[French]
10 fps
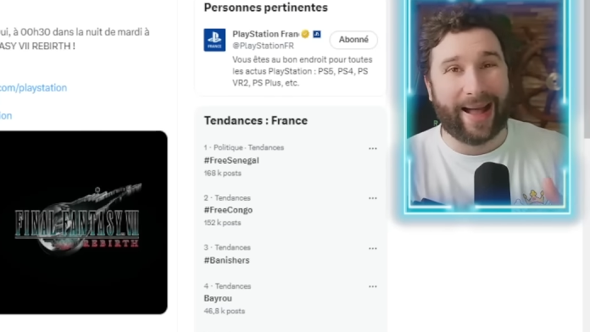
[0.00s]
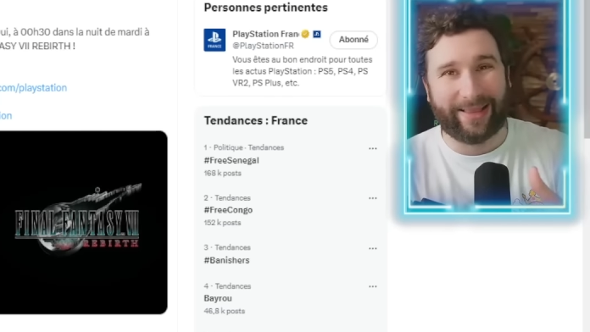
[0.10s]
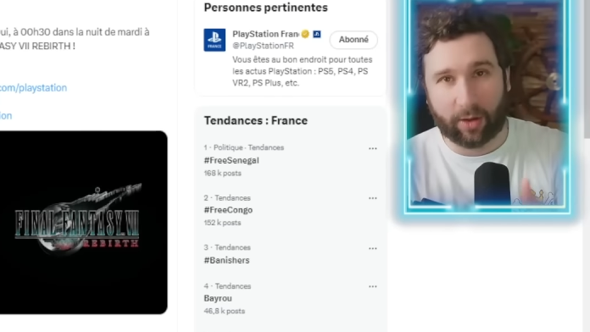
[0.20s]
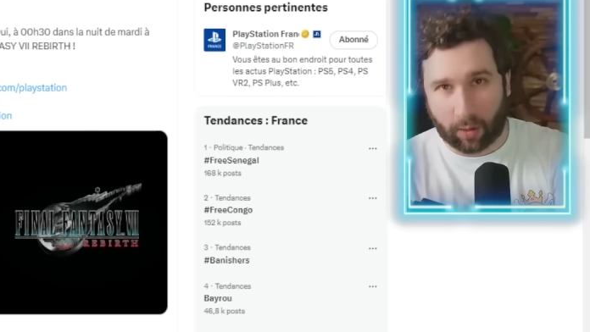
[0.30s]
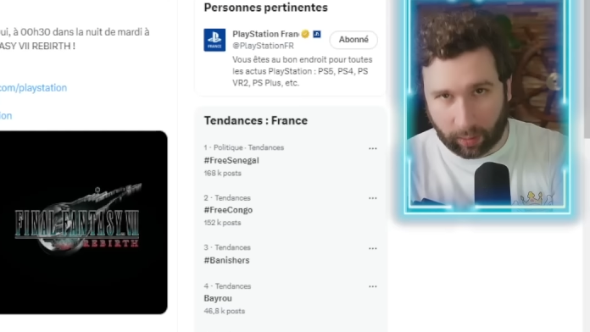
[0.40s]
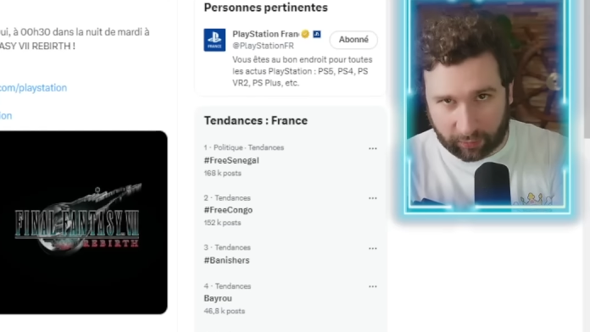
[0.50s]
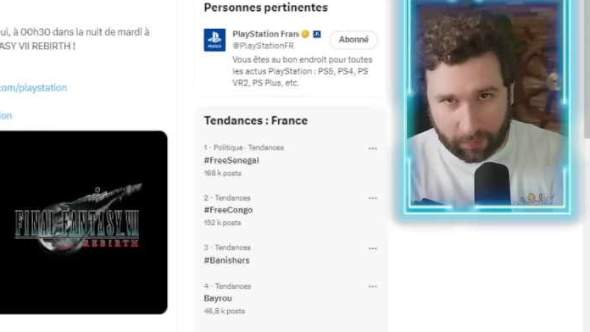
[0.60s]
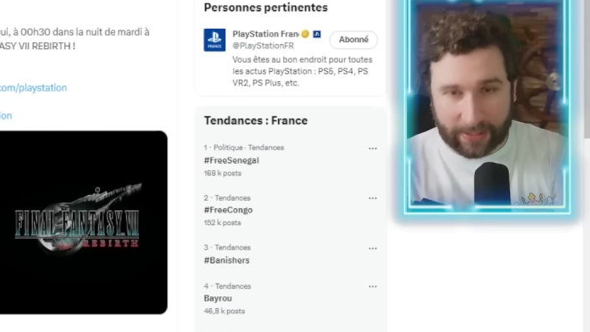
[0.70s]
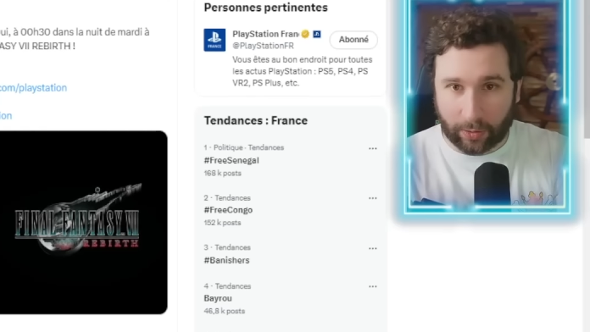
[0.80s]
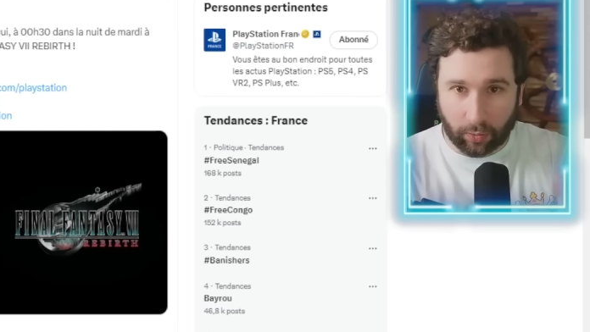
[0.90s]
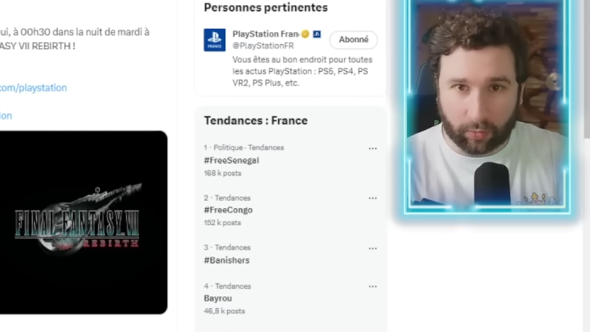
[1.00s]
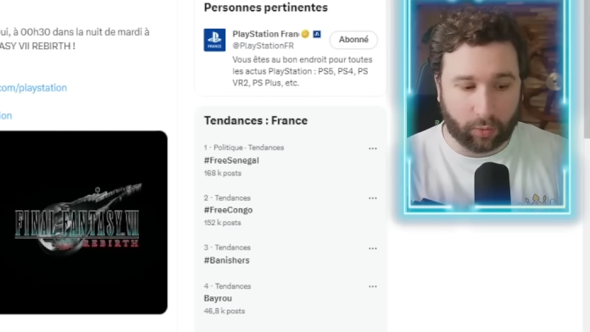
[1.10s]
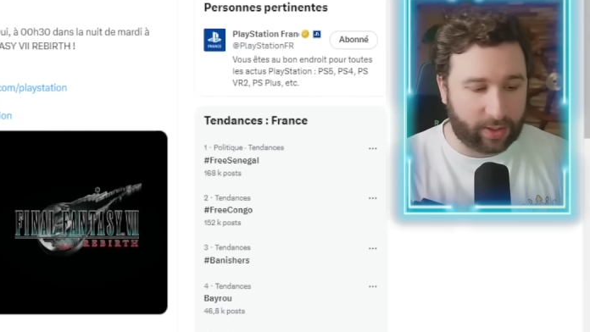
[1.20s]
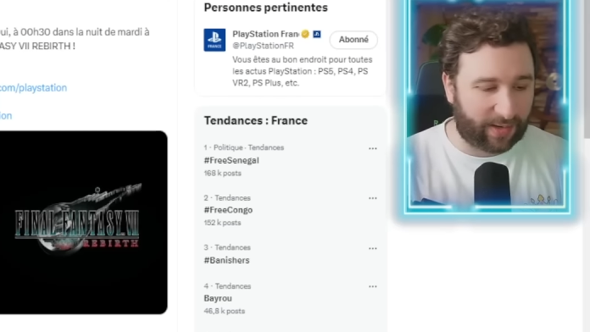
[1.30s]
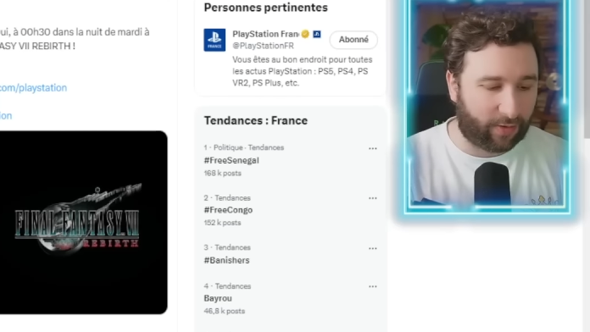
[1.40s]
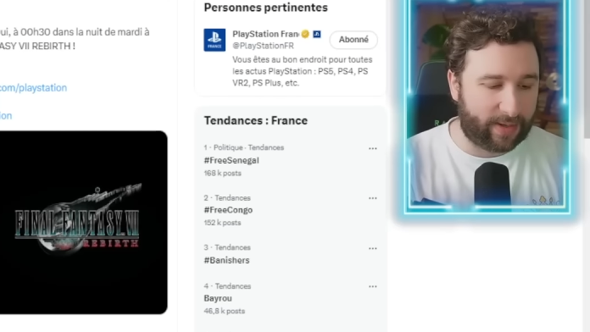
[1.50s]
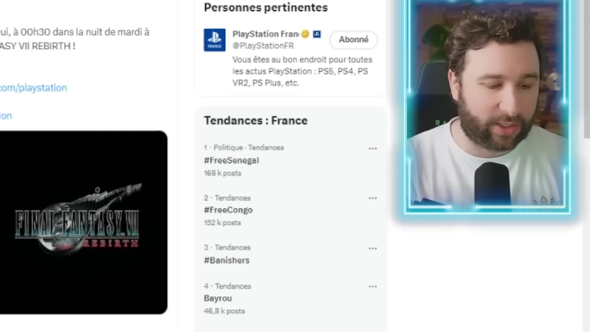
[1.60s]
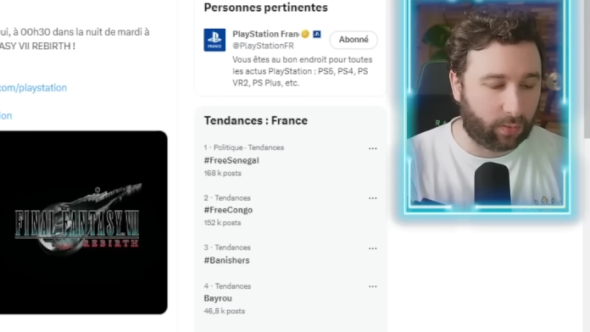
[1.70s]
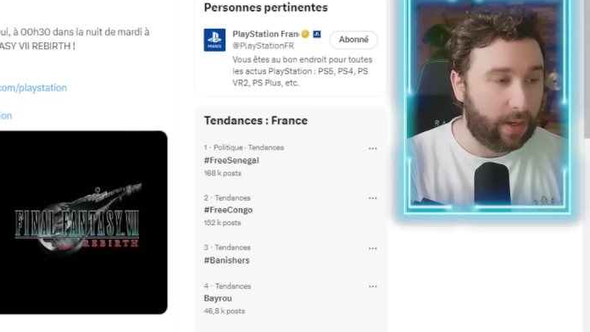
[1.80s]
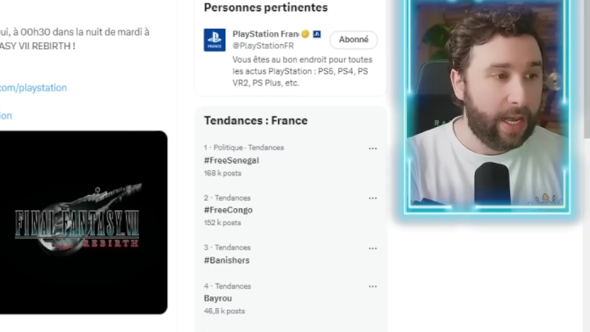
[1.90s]
à 30 minutes des
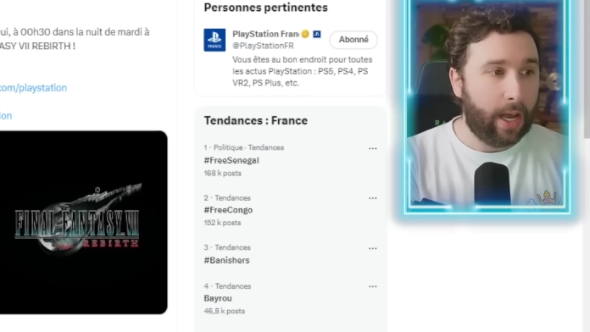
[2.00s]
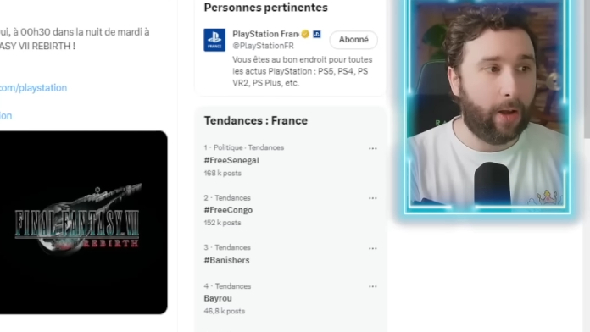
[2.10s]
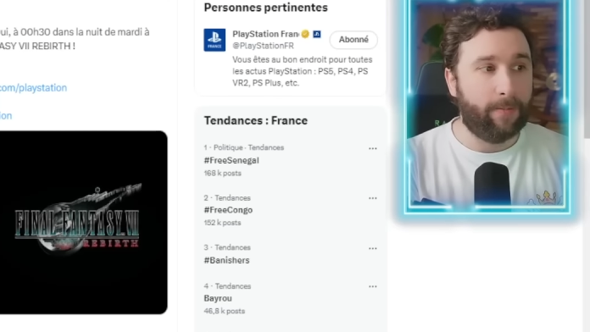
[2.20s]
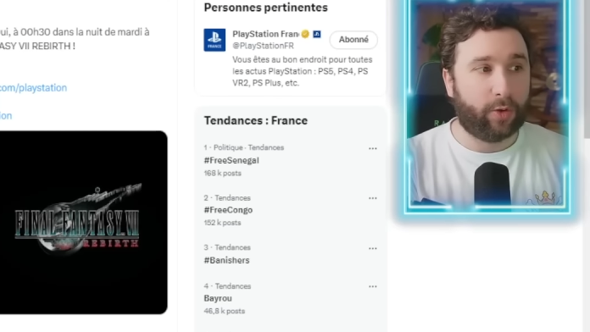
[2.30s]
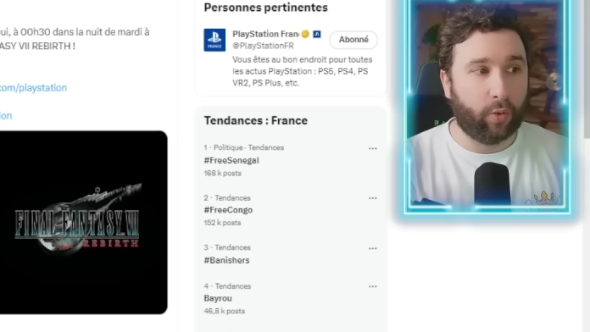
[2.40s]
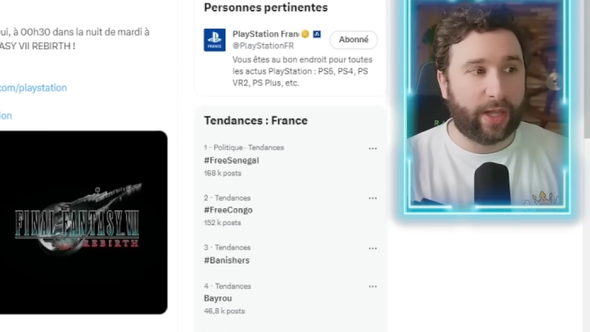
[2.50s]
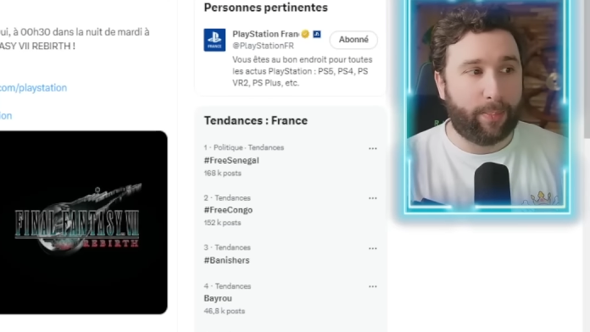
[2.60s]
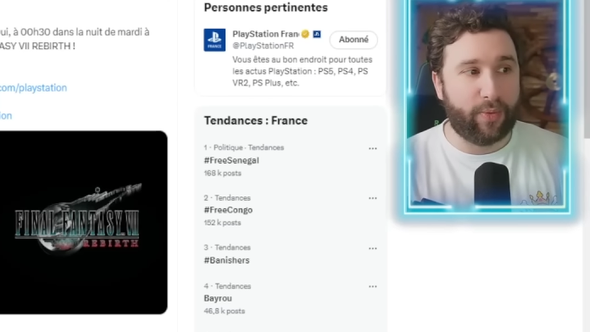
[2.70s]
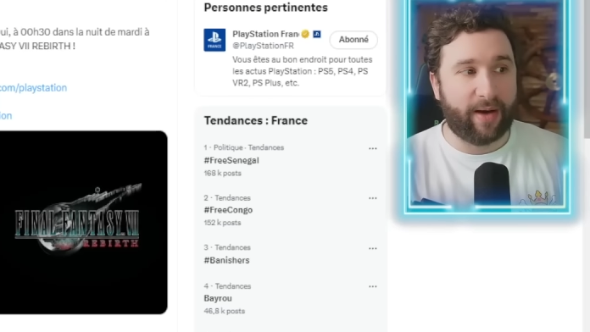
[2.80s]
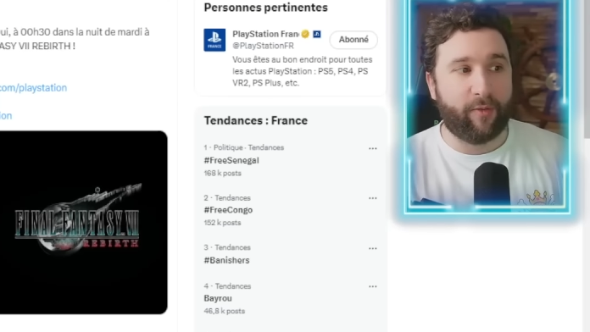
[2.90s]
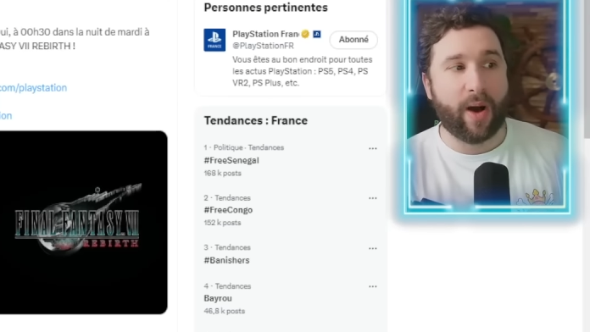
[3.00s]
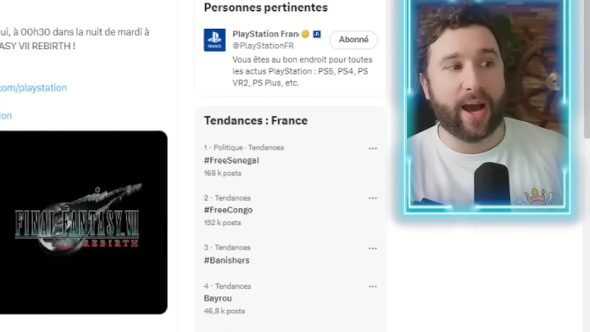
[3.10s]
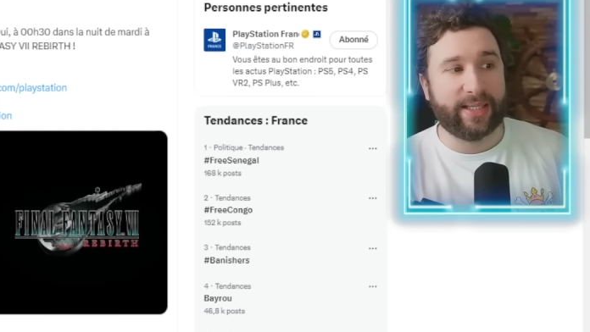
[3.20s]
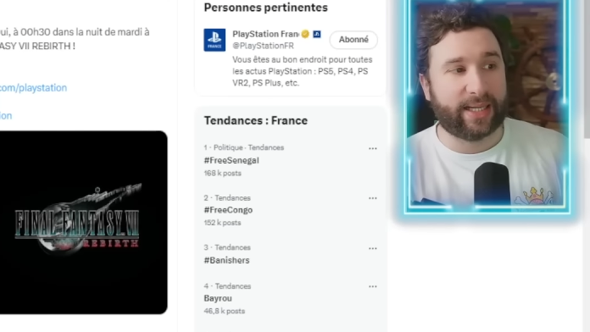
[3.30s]
informations euh, qu'on a pu avoir.